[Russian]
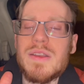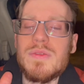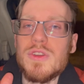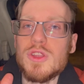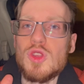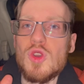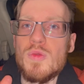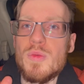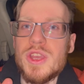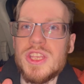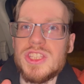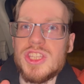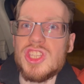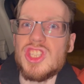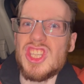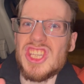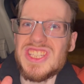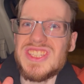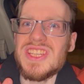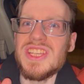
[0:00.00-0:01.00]
вы думаете,
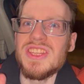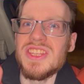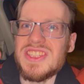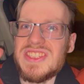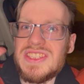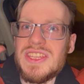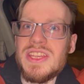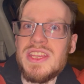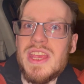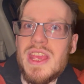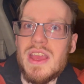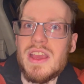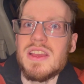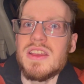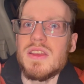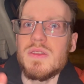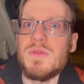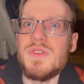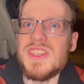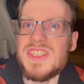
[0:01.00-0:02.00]
часы на стене
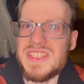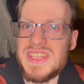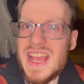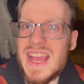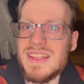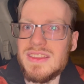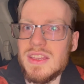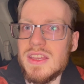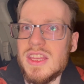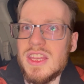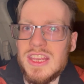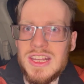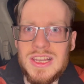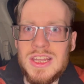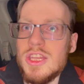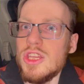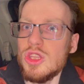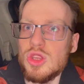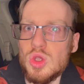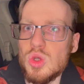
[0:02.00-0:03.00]
висят
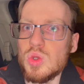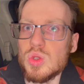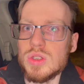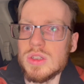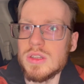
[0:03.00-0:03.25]
или идут?